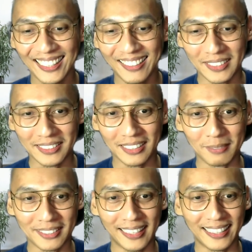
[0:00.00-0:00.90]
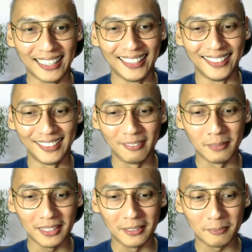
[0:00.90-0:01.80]
Mas, uh, mas delikado.
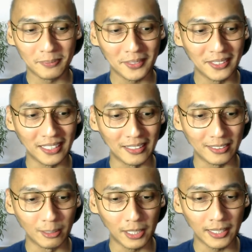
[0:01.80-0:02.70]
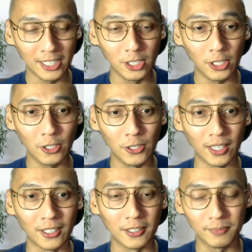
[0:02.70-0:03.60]
But, yun nga, sobrang na-enjoy ko yung
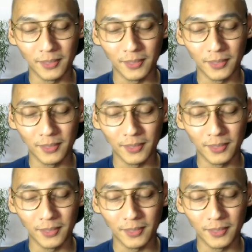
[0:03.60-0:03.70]
ano,